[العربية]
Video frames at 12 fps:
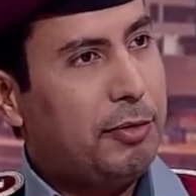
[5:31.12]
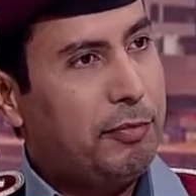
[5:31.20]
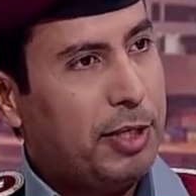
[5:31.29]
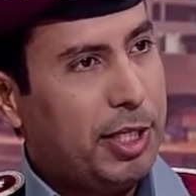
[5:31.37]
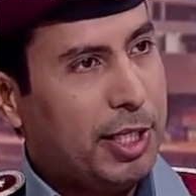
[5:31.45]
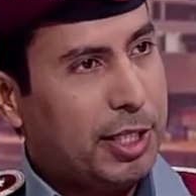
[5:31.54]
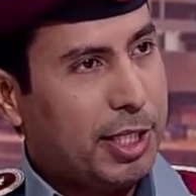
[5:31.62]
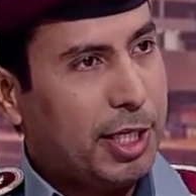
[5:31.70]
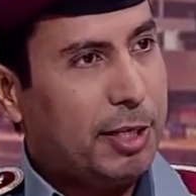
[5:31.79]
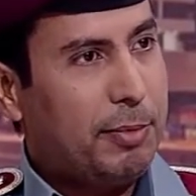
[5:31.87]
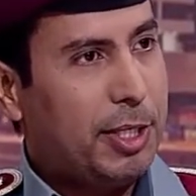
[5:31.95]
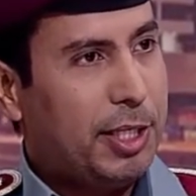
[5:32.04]
فاذا
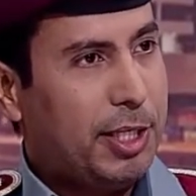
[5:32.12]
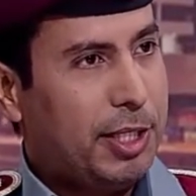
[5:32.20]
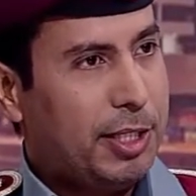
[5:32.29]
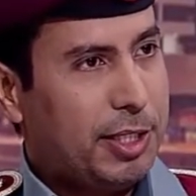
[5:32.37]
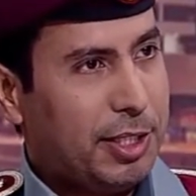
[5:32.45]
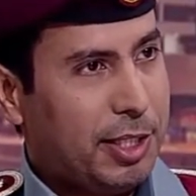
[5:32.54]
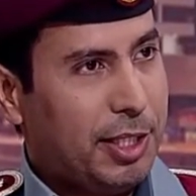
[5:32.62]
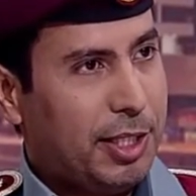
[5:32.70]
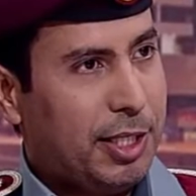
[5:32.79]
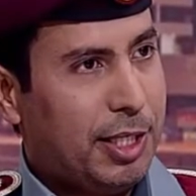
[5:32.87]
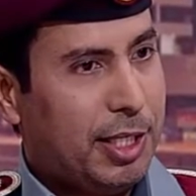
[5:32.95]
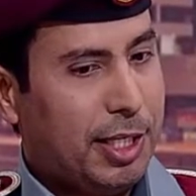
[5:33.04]
تطابق الـ
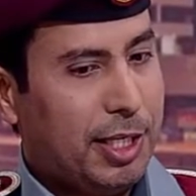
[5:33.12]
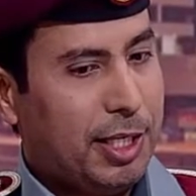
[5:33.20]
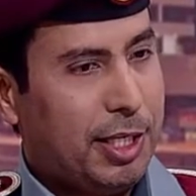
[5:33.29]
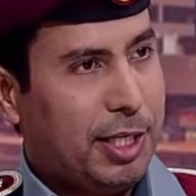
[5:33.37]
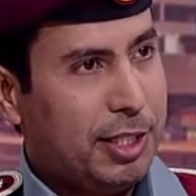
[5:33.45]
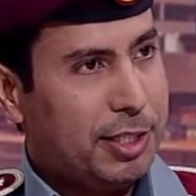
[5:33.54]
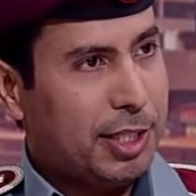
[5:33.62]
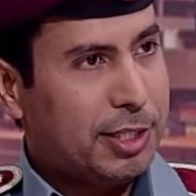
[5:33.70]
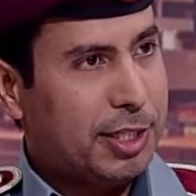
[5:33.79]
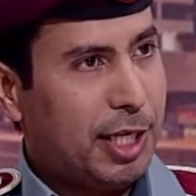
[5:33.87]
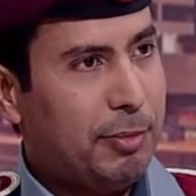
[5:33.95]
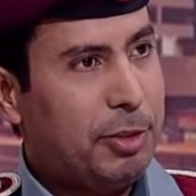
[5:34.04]
الـ
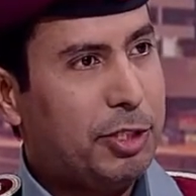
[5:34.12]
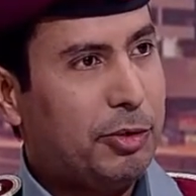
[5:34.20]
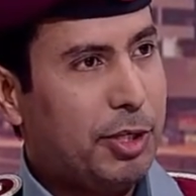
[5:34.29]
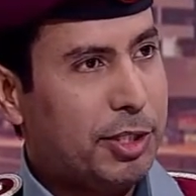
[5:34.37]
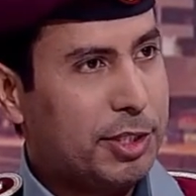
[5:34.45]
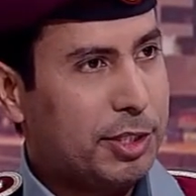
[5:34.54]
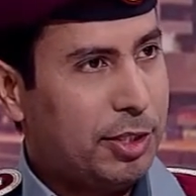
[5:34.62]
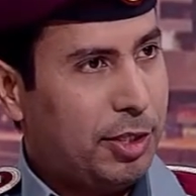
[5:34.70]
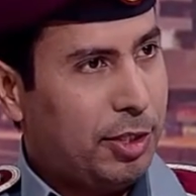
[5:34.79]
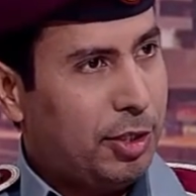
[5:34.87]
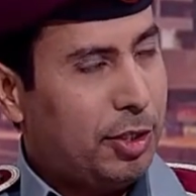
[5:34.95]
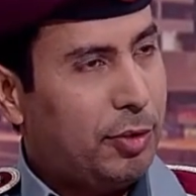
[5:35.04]
الشخص صاحب الشخص الجواز نفسه.
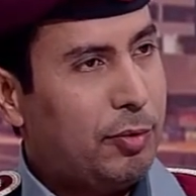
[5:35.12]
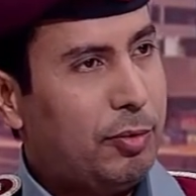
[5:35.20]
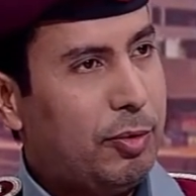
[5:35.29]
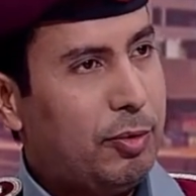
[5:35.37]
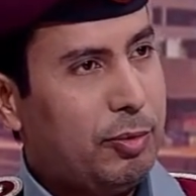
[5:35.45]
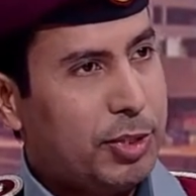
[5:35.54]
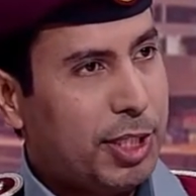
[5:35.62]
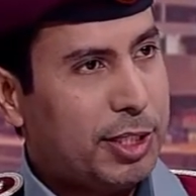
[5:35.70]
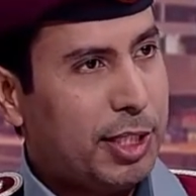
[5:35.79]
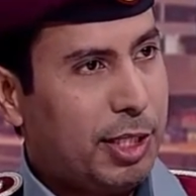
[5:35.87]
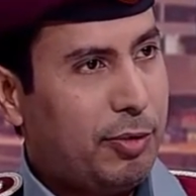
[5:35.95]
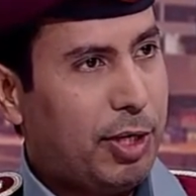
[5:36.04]

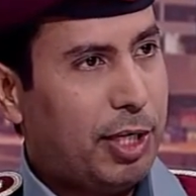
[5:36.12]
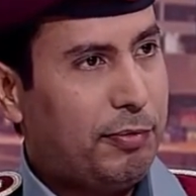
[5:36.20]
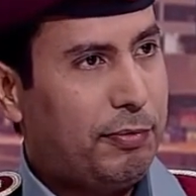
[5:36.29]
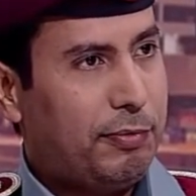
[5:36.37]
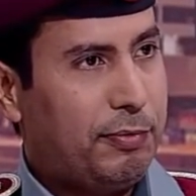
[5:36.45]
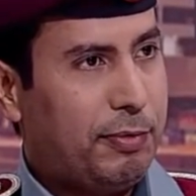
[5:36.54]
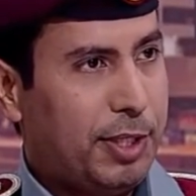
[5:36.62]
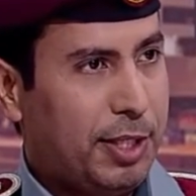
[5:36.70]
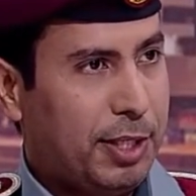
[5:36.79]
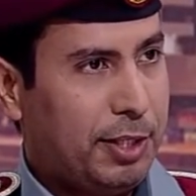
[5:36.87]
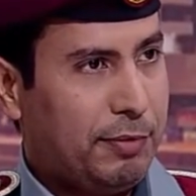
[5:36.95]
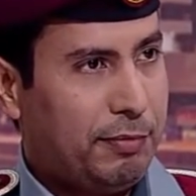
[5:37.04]
والشخص اللي واقف
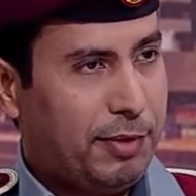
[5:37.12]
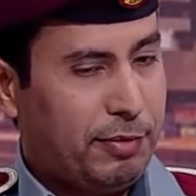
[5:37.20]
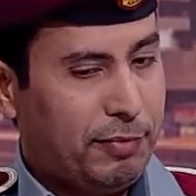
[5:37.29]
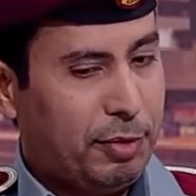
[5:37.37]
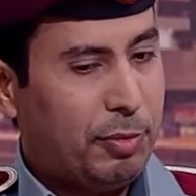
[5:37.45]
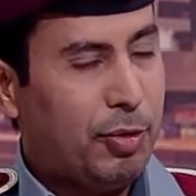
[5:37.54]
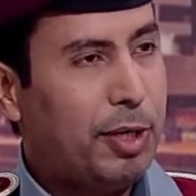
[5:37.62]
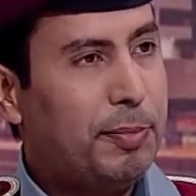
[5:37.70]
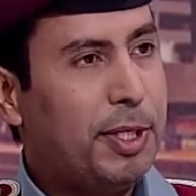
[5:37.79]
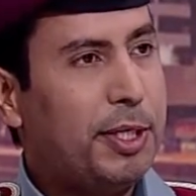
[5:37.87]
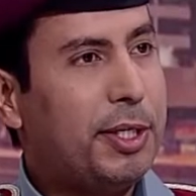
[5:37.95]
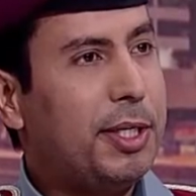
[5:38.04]
آه، في
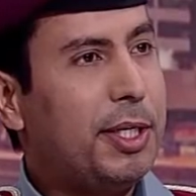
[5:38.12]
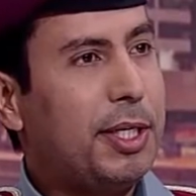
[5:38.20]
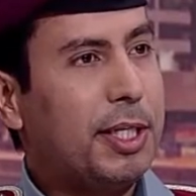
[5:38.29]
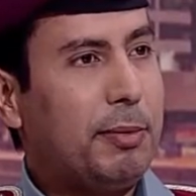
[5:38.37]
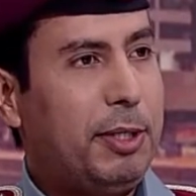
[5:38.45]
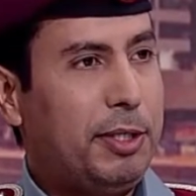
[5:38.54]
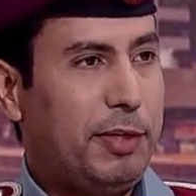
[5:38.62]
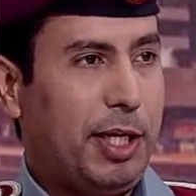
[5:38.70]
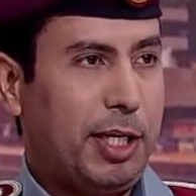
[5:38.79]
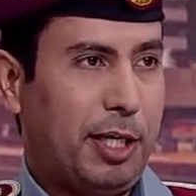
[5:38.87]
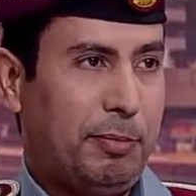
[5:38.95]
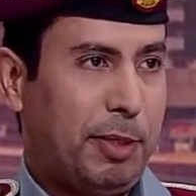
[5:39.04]
البوابه طبعا
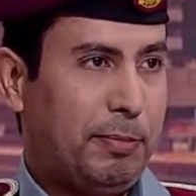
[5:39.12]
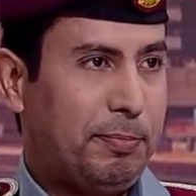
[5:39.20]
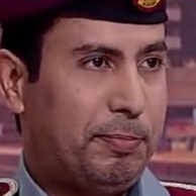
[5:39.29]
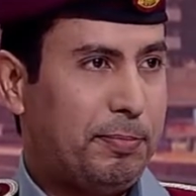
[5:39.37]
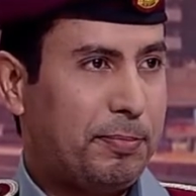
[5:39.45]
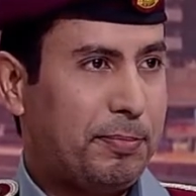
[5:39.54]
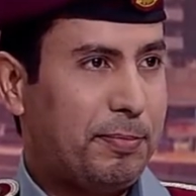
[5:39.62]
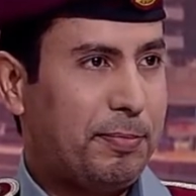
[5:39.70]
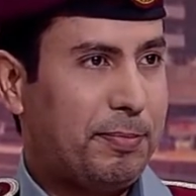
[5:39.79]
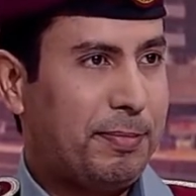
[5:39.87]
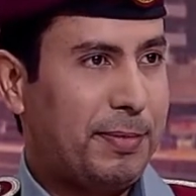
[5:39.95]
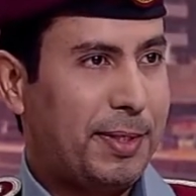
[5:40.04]
يفتح لك الباب
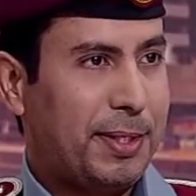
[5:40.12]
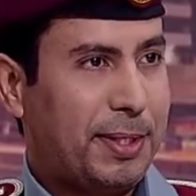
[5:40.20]
جميل